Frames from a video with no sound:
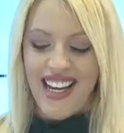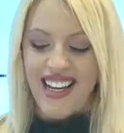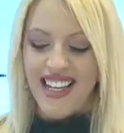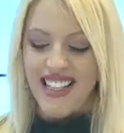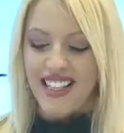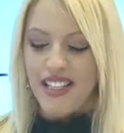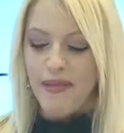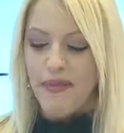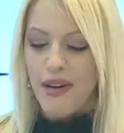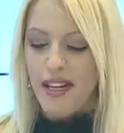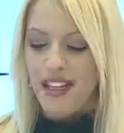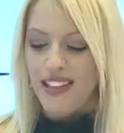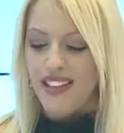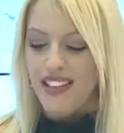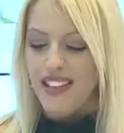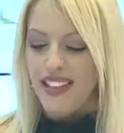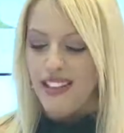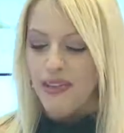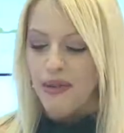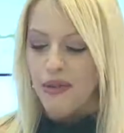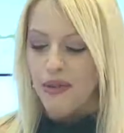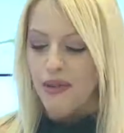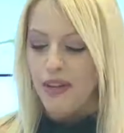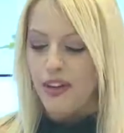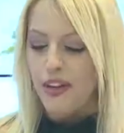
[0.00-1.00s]
آه، طبعا
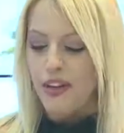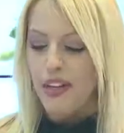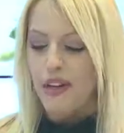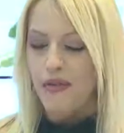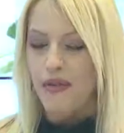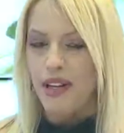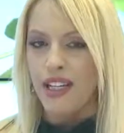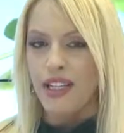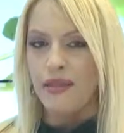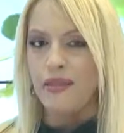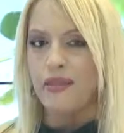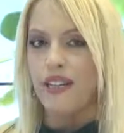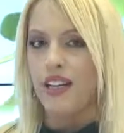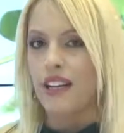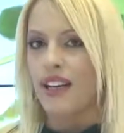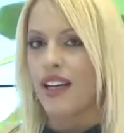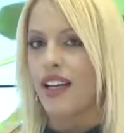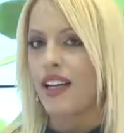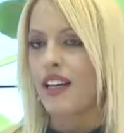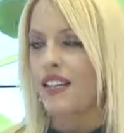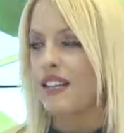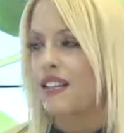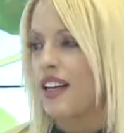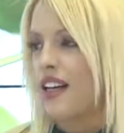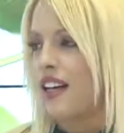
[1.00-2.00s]
دكتور اليوم احنا بدنا
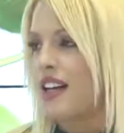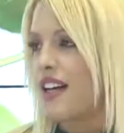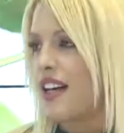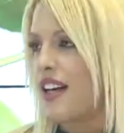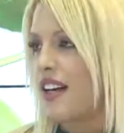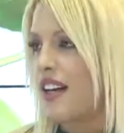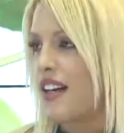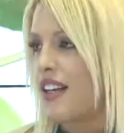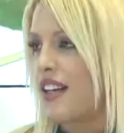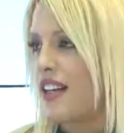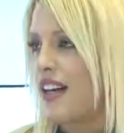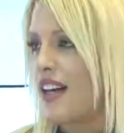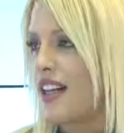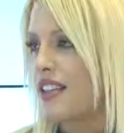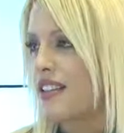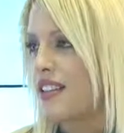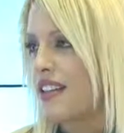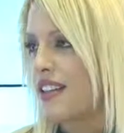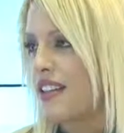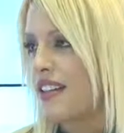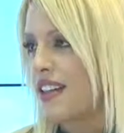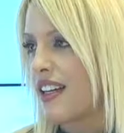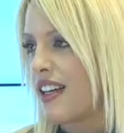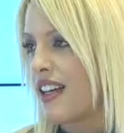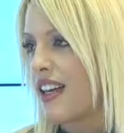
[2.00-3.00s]
نركز على آه،
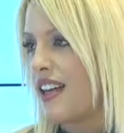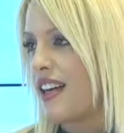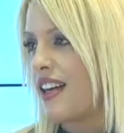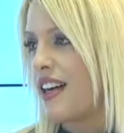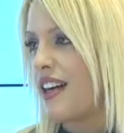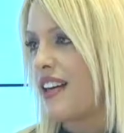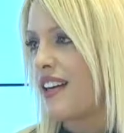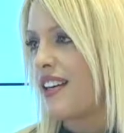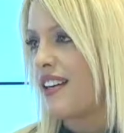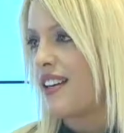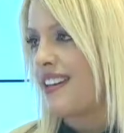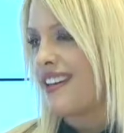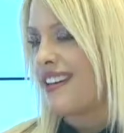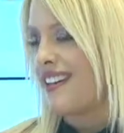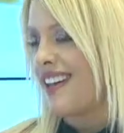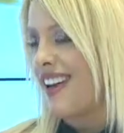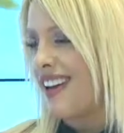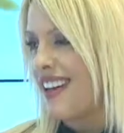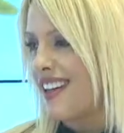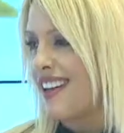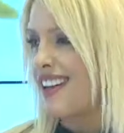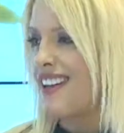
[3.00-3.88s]
حصى الكلى آه،